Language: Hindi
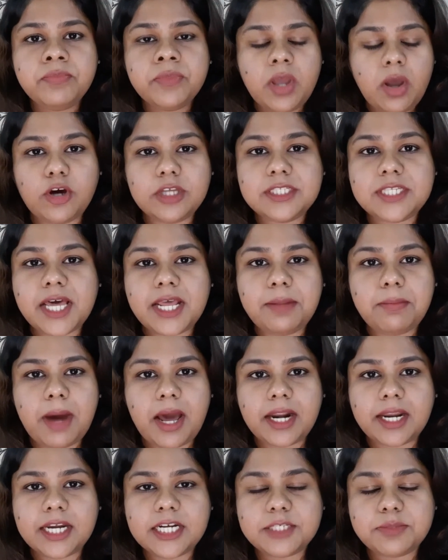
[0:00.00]
बहुत सारी
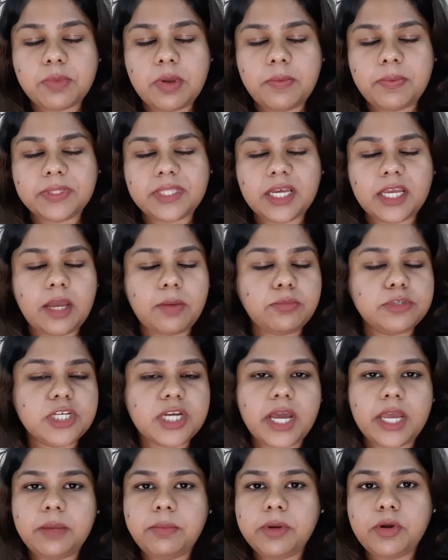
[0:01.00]
मार्केट्स में भी पता किया मुझे
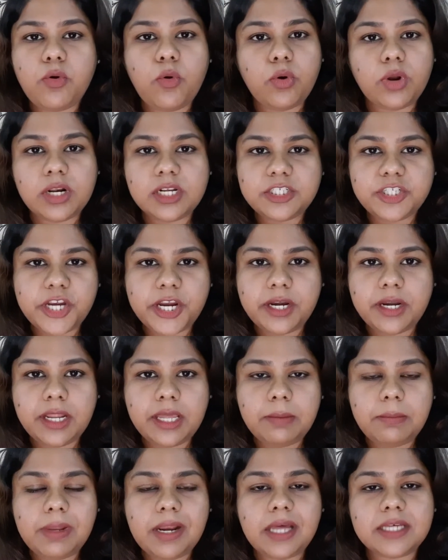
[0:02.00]
कहीं भी कोरल शेड
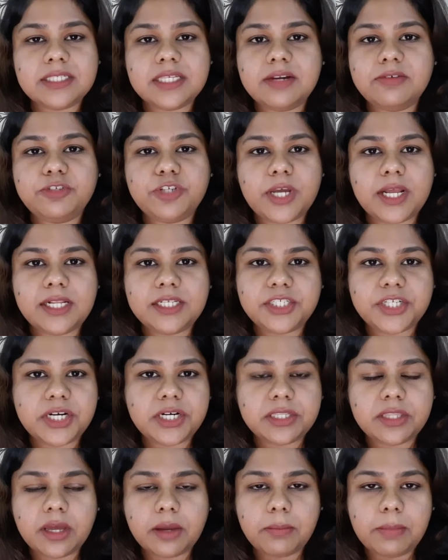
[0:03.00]
नहीं मिला सिर्फ शेल
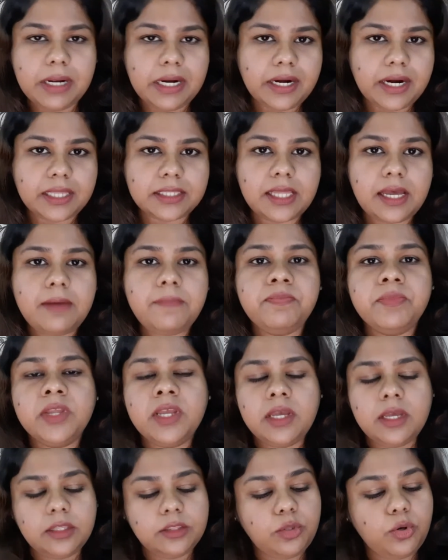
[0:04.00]
शेड तक मिल रहा था
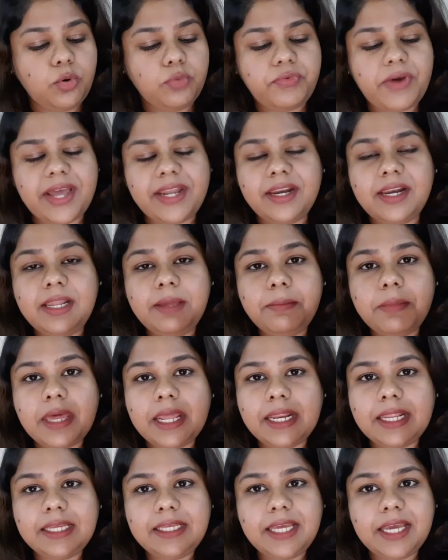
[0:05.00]
तो फाइनली
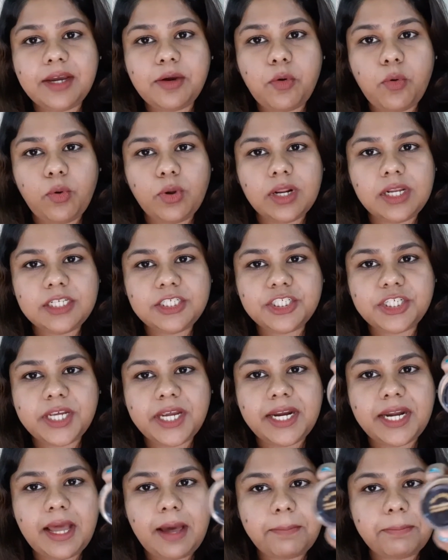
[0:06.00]
मैंने ये कोरल
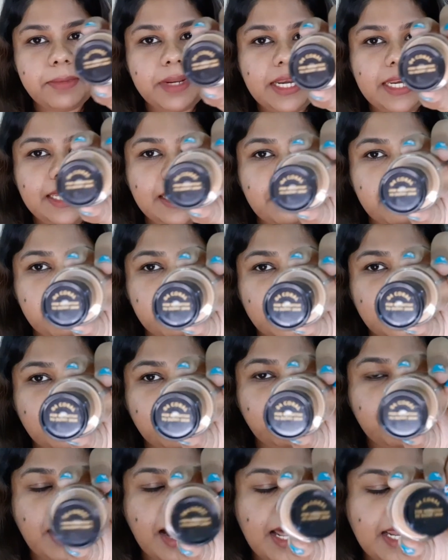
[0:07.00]
शेड अपने लिए
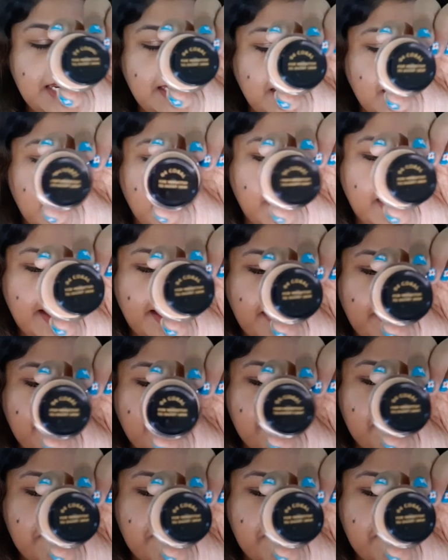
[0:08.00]
मंगवा लिया है